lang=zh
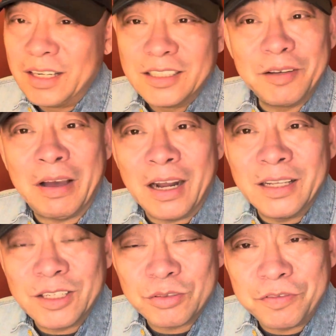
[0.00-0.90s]
那么按理
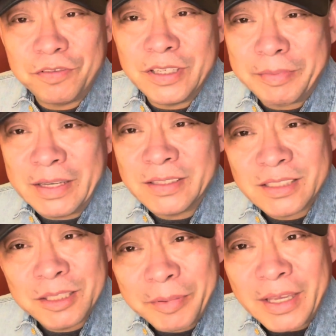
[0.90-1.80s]
来说，父一辈
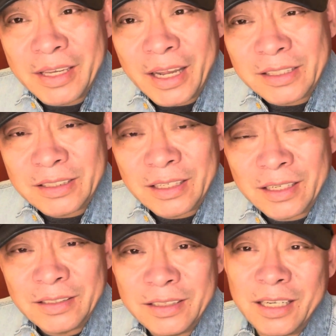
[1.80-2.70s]
子一辈应该是
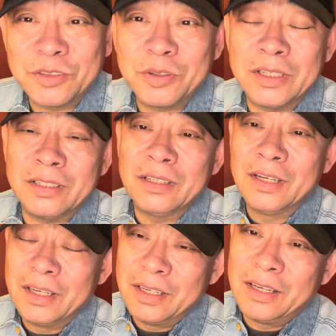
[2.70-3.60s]
啊，应该说
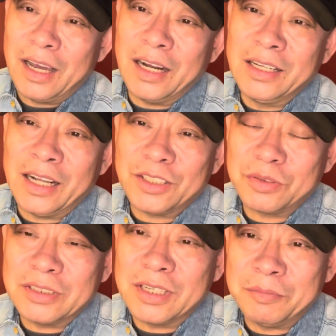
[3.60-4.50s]
按理来
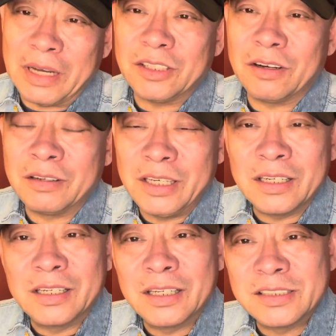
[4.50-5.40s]
说，这个马小丽
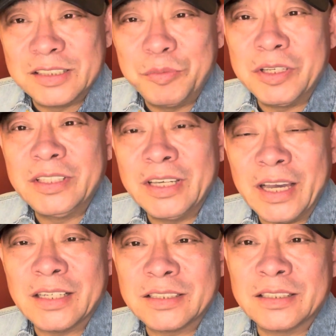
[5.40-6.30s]
和习近平应
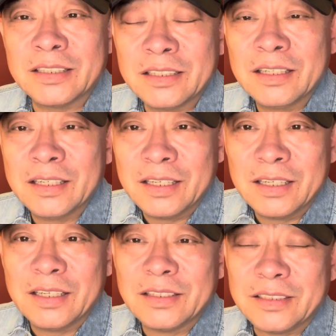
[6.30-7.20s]
该是
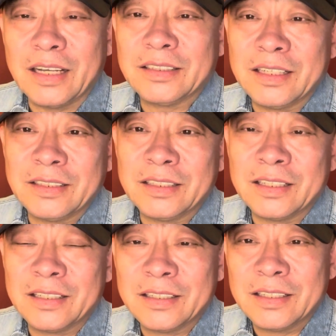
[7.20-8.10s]
这个这个这
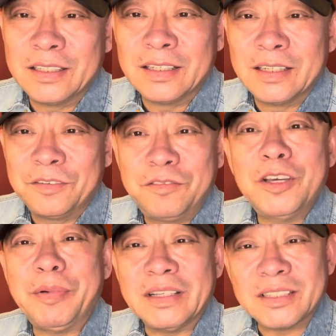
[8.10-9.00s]
个。父一
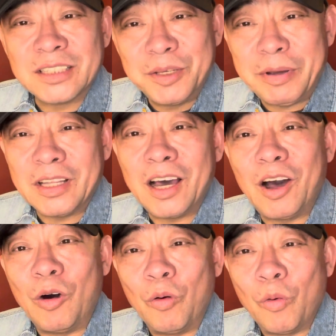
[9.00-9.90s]
辈子，一辈子，
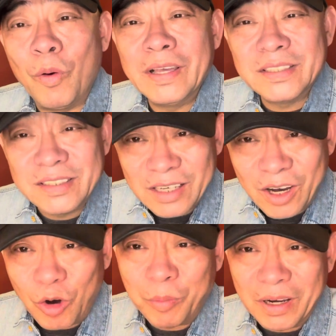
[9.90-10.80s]
好关系，
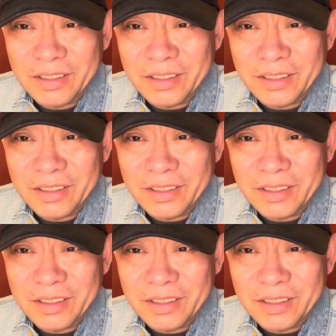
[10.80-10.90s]
好朋